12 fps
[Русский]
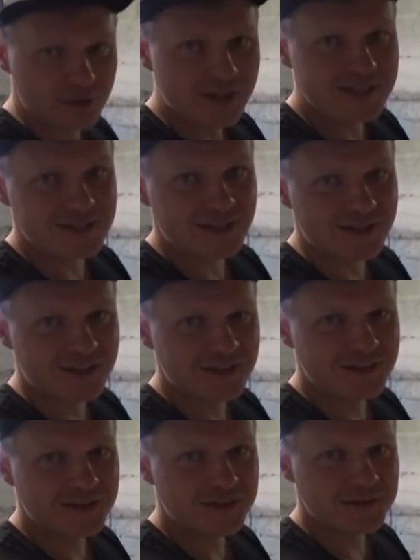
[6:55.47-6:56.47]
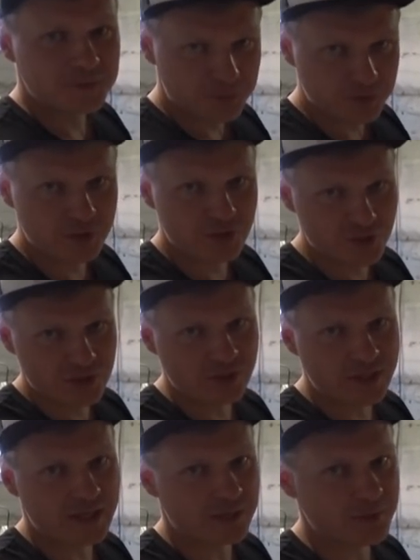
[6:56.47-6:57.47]
Классно? Поддержите
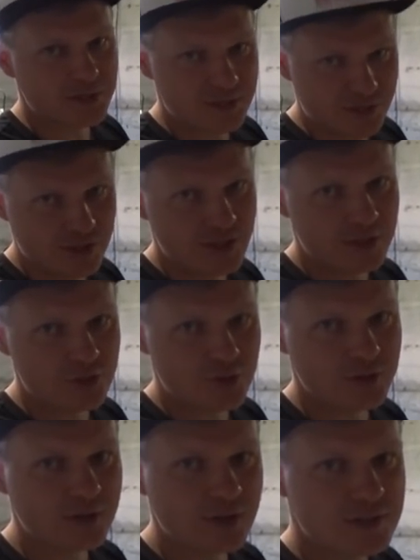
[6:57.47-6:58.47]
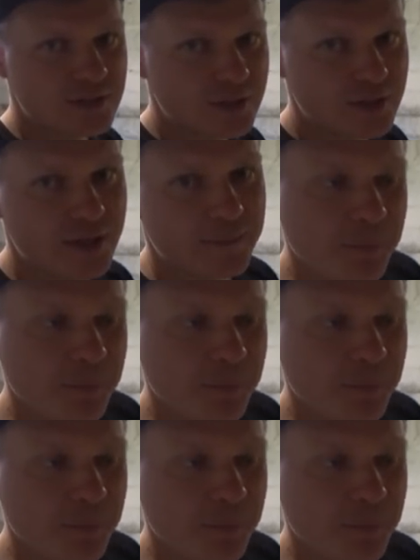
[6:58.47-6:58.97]
лайком, если считаете, что это классная идея.